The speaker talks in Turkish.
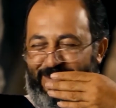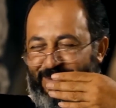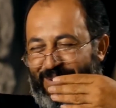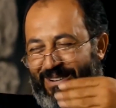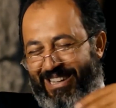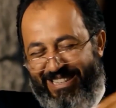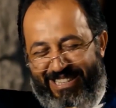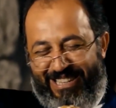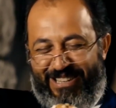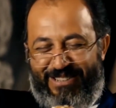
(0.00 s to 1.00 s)

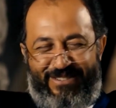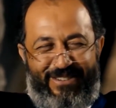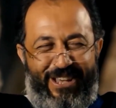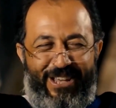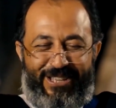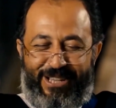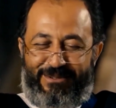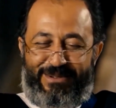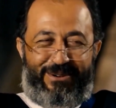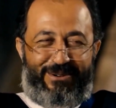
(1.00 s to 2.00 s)
Estağfurullah ya. Evet.
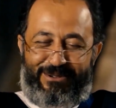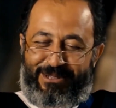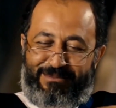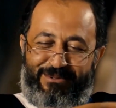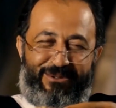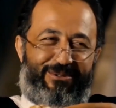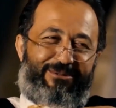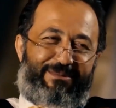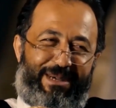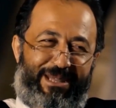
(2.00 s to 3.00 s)
ya ne oluyorsa bu
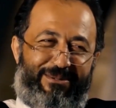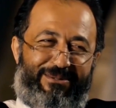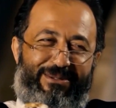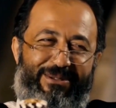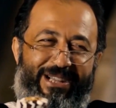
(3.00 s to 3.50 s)
dondurmadan